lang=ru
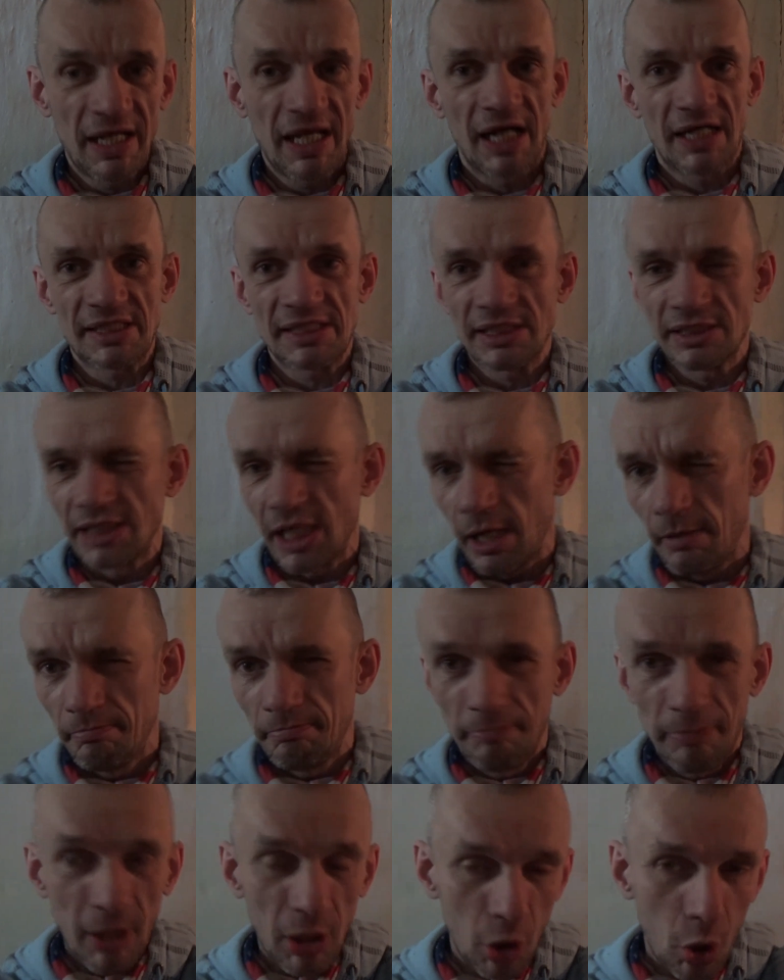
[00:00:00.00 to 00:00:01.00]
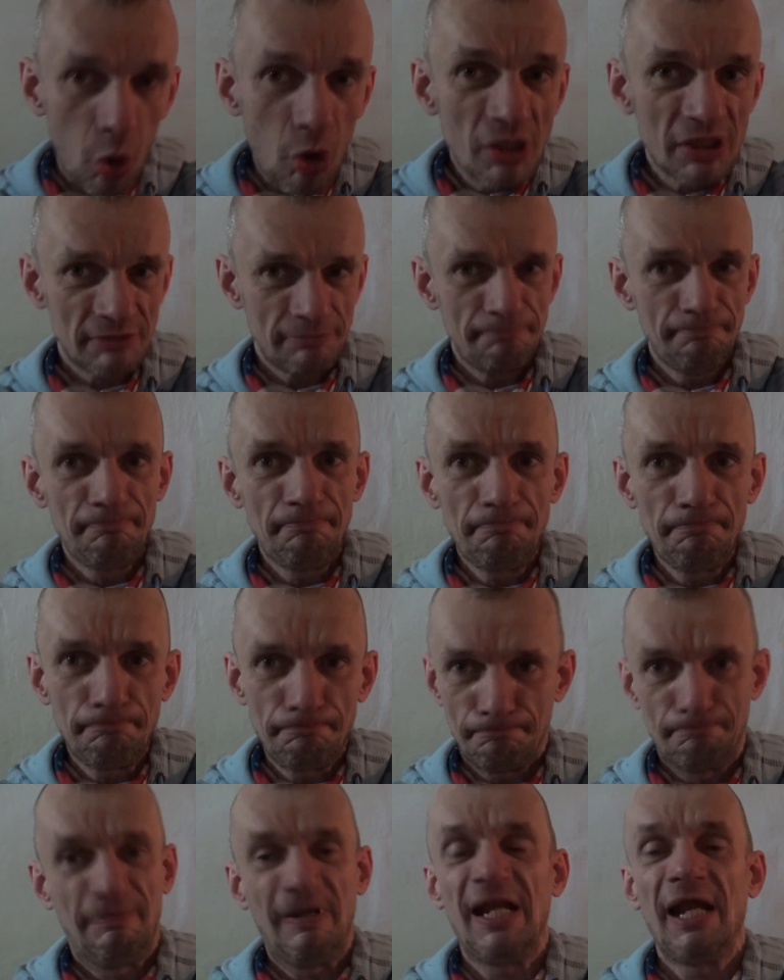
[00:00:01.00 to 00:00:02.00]
как всегда, был Усп...
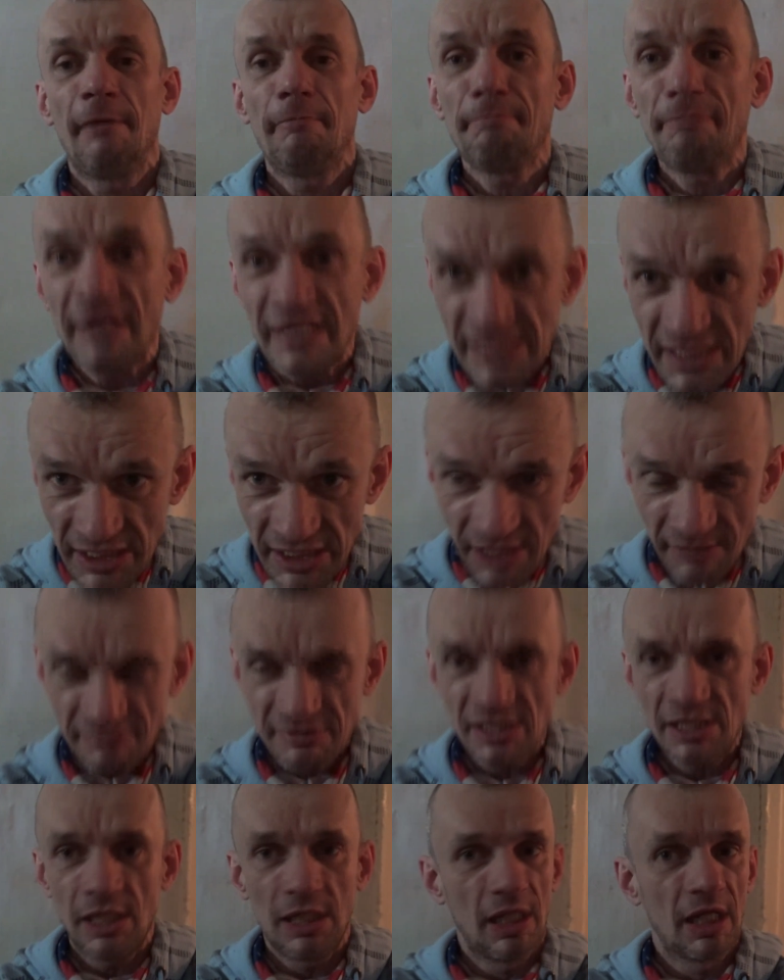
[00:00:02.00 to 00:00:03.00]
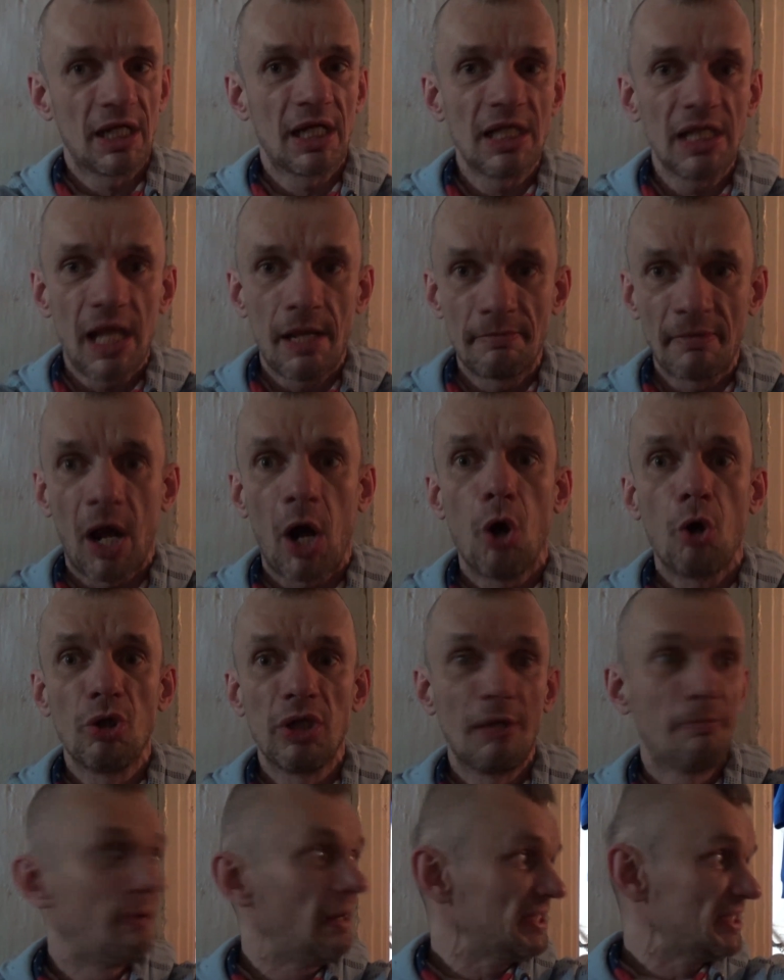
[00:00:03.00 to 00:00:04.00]
Бля, позитив вселенной. Главное,
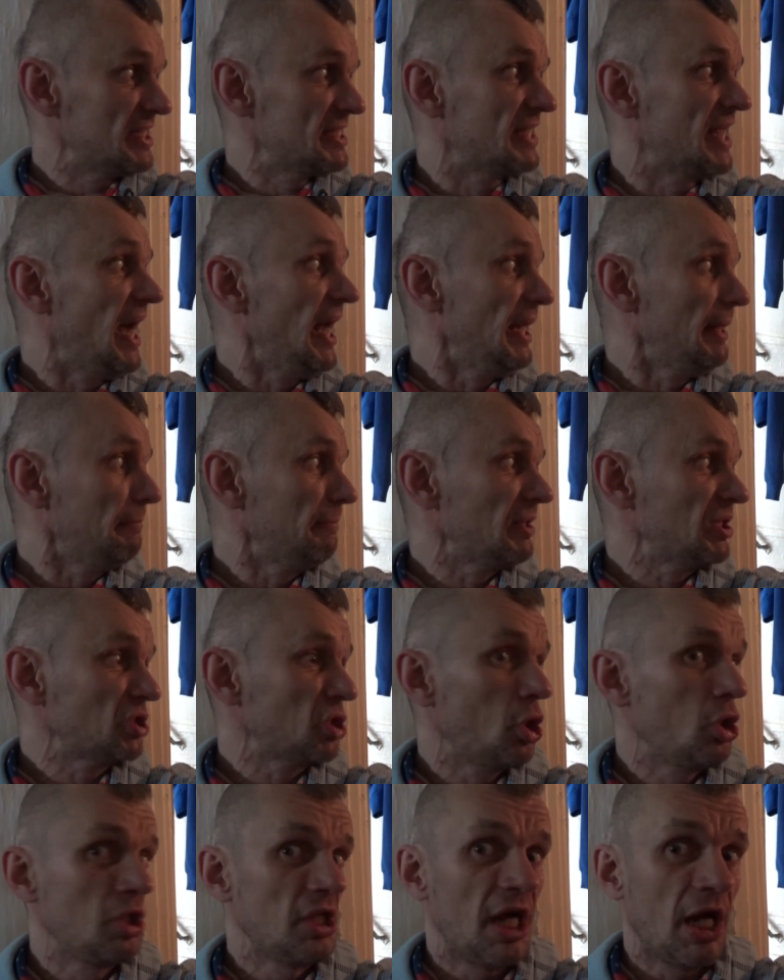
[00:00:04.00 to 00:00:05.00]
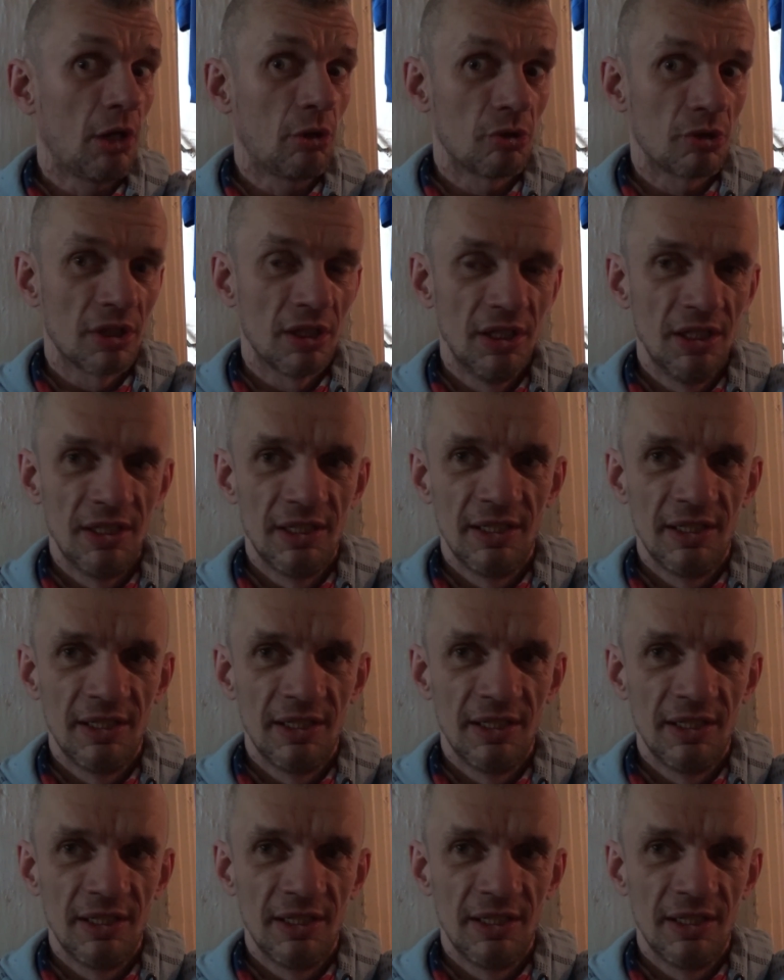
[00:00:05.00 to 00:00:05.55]
улыбайтесь. Гарри, пошел нахуй.